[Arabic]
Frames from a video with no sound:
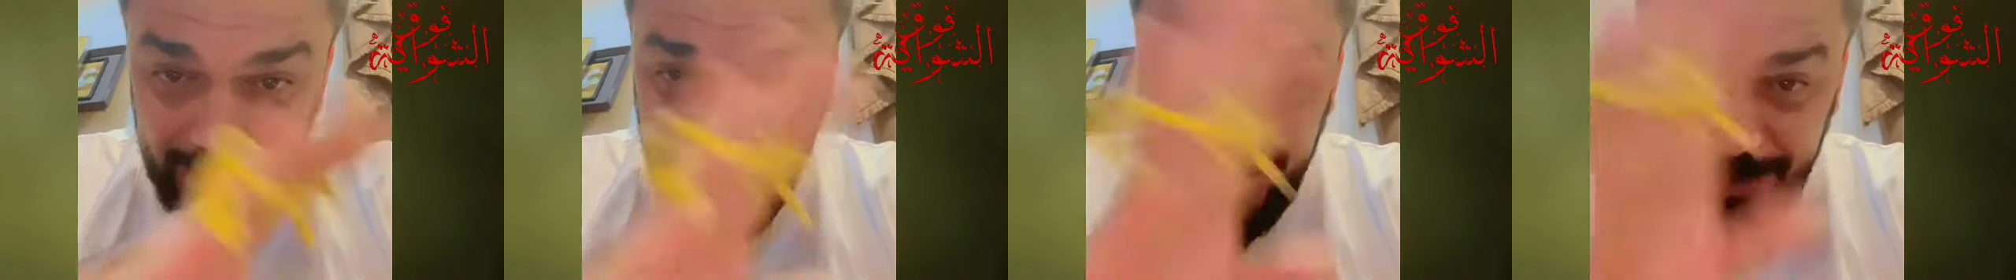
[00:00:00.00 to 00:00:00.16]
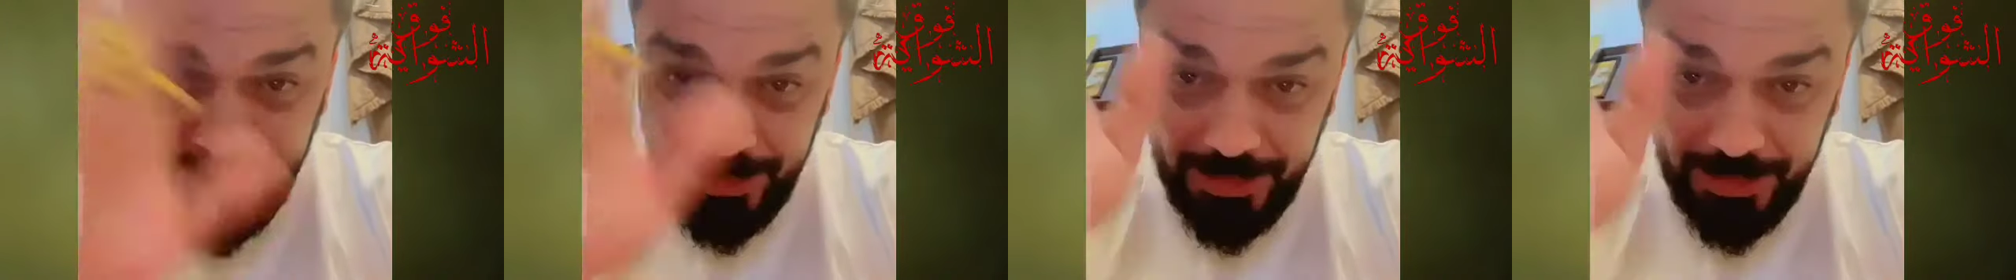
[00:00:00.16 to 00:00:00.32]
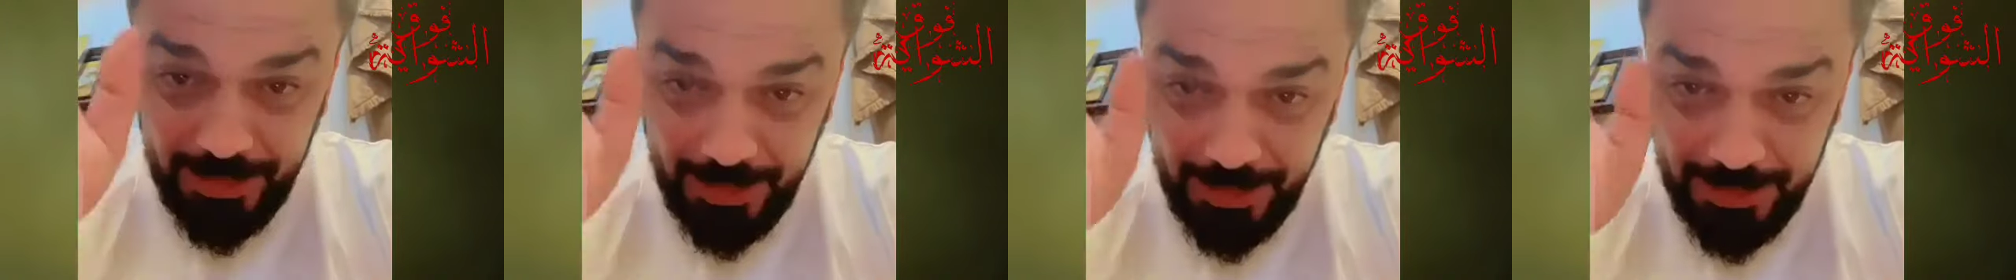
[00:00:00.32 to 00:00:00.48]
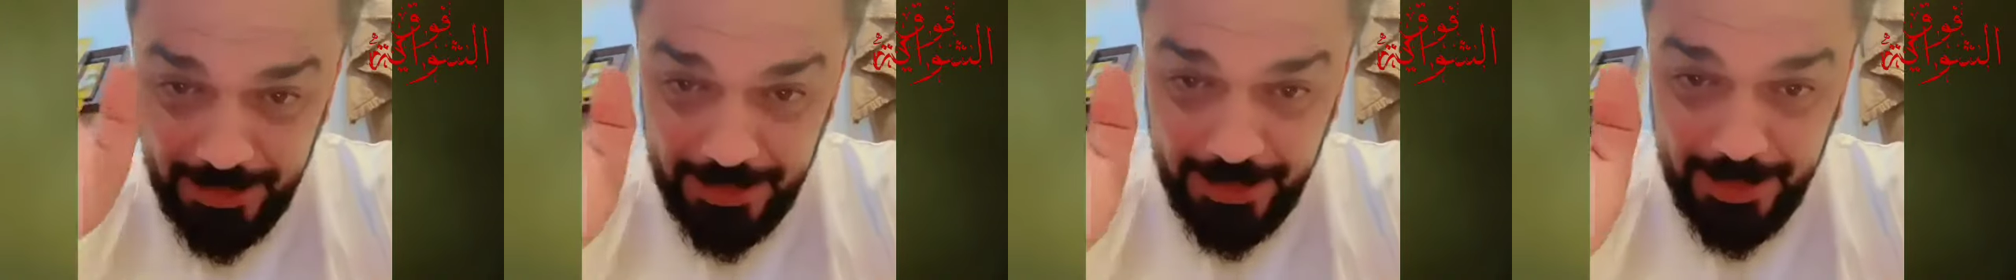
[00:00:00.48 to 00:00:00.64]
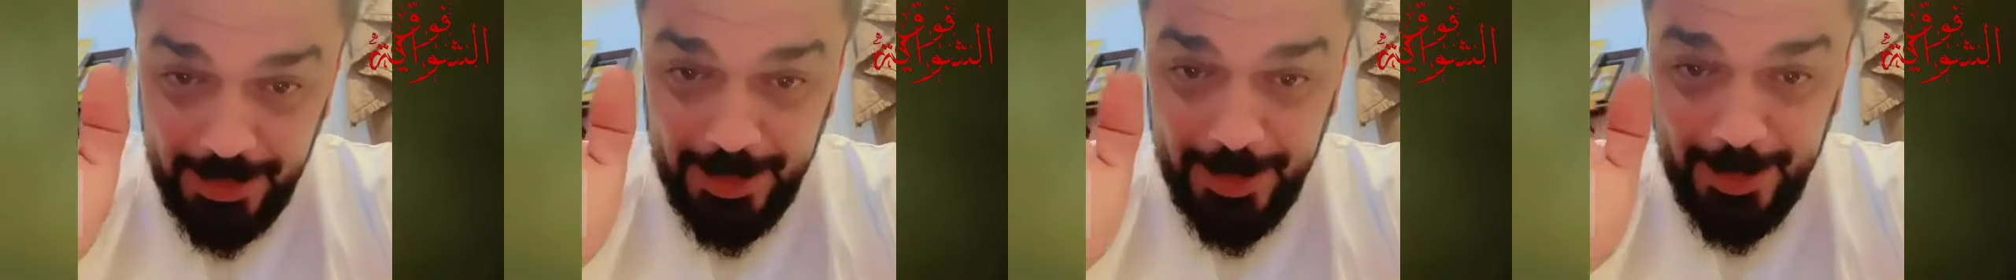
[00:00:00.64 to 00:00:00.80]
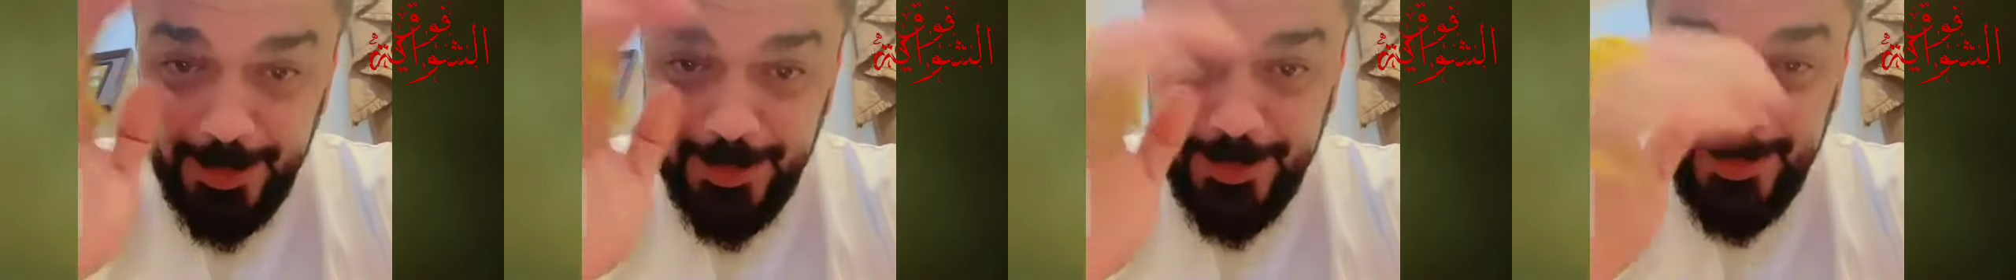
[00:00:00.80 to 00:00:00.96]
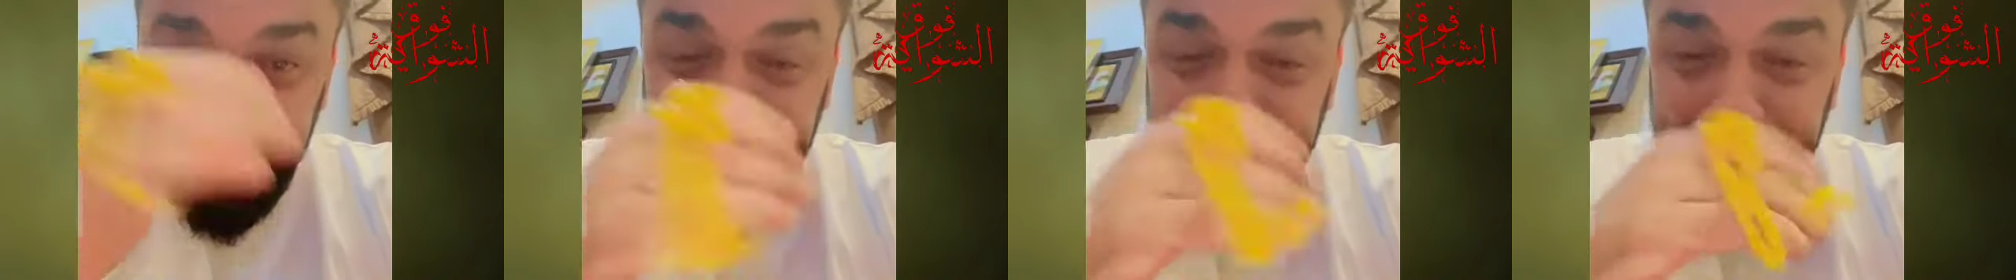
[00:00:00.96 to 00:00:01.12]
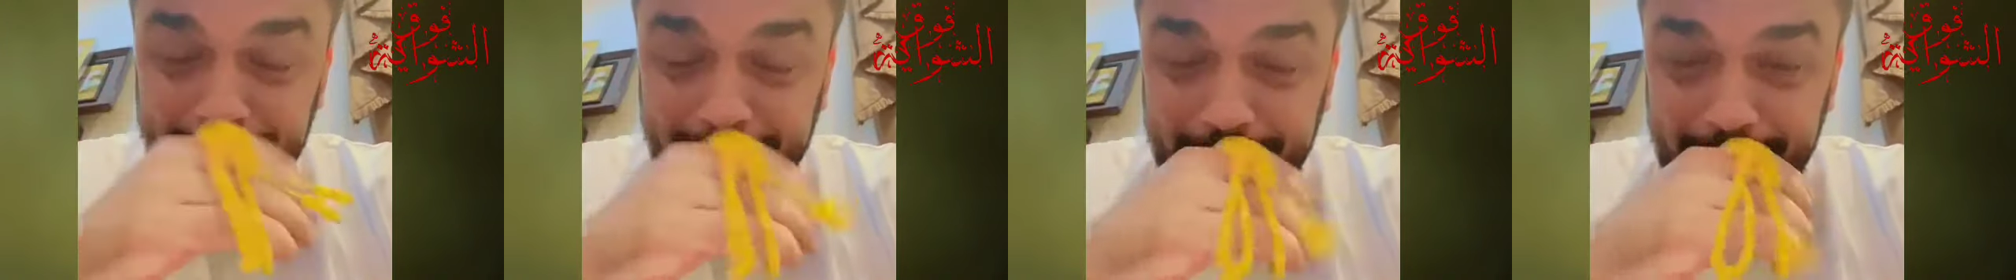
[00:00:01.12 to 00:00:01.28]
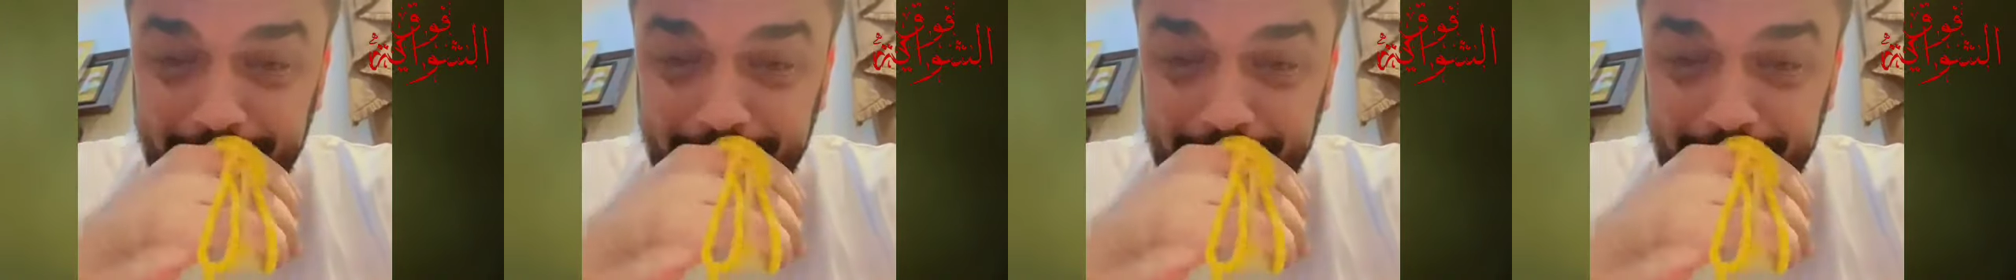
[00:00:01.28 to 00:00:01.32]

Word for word: تشري 10 كيلو